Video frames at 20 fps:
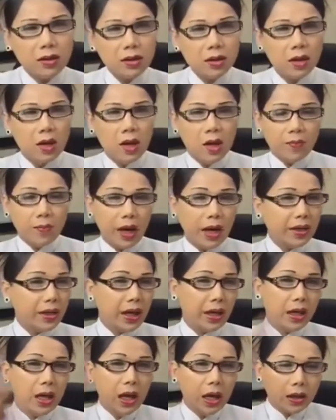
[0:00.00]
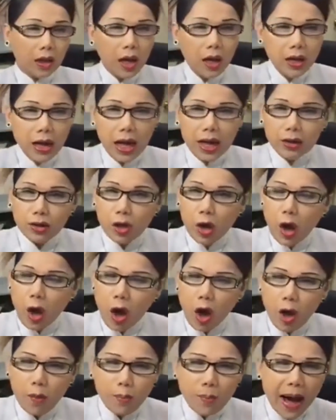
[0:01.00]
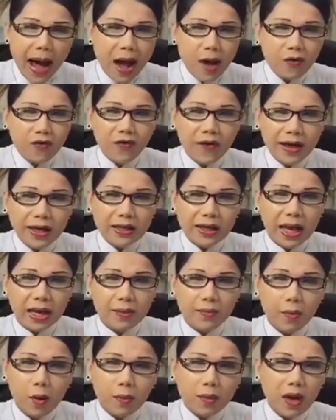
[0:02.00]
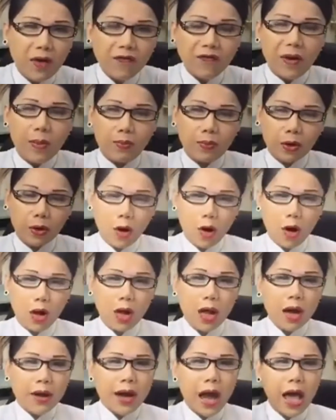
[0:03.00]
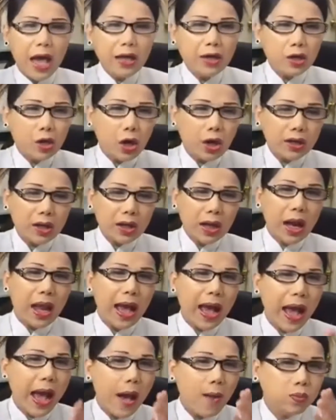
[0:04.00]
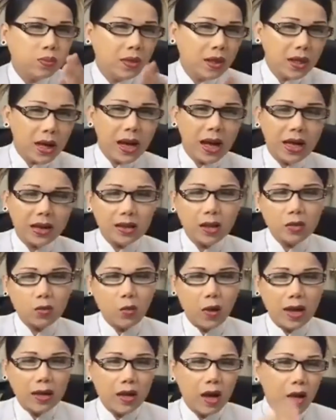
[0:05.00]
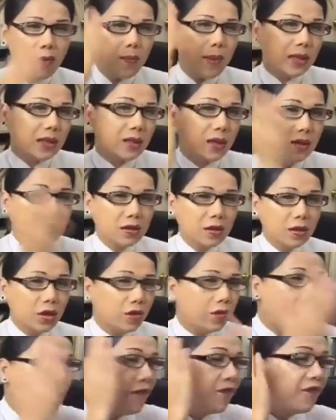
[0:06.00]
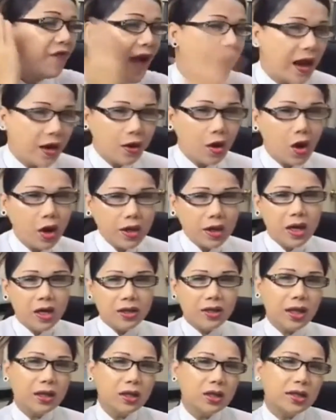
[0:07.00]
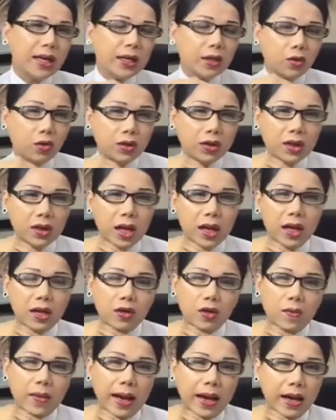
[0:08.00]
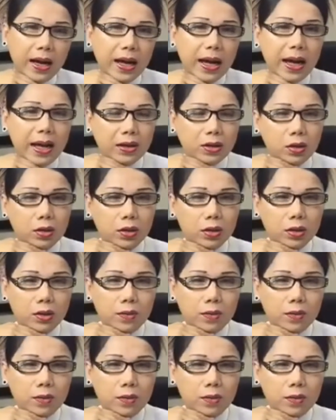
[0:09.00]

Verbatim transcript: nữa bởi vì cứ để cho họ bao vây thành một cái vòng tròn để cho vấn đề là ông vấn đề là thích quản đất mà tự tiêu để phản đối chính sách của vấn đề là kêu bằng đó là